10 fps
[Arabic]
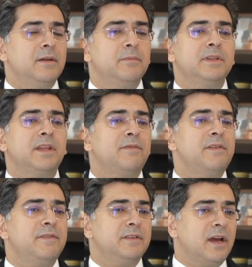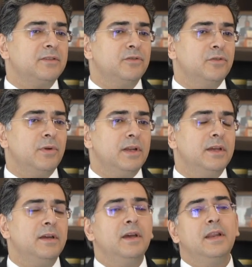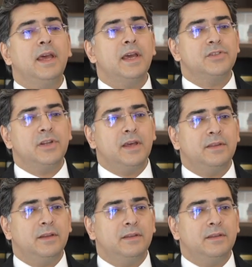من تخفيف الضغط الدولي لا يأجل هذه